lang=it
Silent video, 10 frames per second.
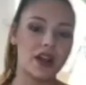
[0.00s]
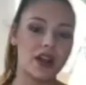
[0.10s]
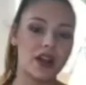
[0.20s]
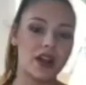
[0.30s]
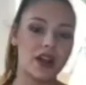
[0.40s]

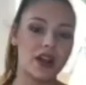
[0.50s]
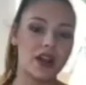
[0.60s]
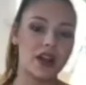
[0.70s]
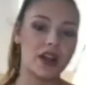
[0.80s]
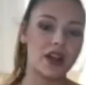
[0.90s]

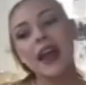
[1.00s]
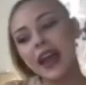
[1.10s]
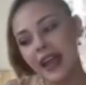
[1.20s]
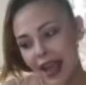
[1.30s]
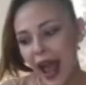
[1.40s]
arrivato nella
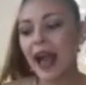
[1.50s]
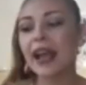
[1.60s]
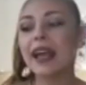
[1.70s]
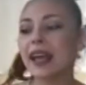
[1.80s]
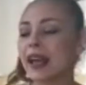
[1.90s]
mia vita.
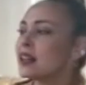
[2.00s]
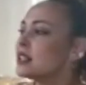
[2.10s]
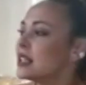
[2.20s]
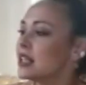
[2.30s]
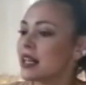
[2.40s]
E
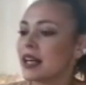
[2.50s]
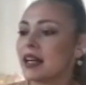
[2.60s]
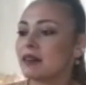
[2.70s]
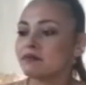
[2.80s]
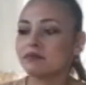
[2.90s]
anche
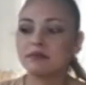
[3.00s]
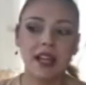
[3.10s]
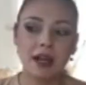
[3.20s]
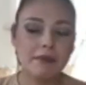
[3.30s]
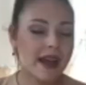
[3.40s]
eh,
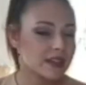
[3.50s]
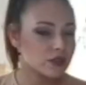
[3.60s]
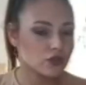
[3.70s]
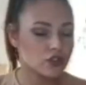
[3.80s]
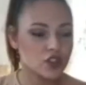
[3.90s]
nel
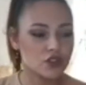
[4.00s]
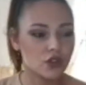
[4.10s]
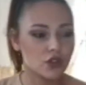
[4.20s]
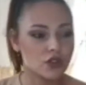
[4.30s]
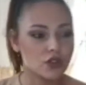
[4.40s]
mezzo ci
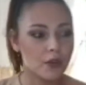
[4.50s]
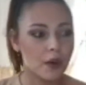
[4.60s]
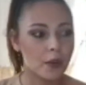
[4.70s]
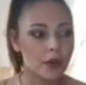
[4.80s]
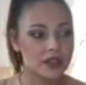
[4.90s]
sono
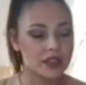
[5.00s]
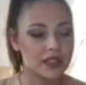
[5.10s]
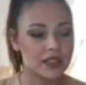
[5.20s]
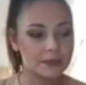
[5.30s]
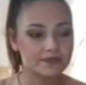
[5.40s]
insomma un po'
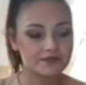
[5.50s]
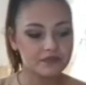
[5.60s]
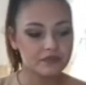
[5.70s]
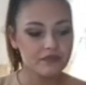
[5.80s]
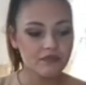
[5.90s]
di
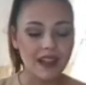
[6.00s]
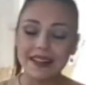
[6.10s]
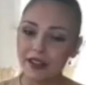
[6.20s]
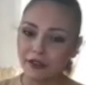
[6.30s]
di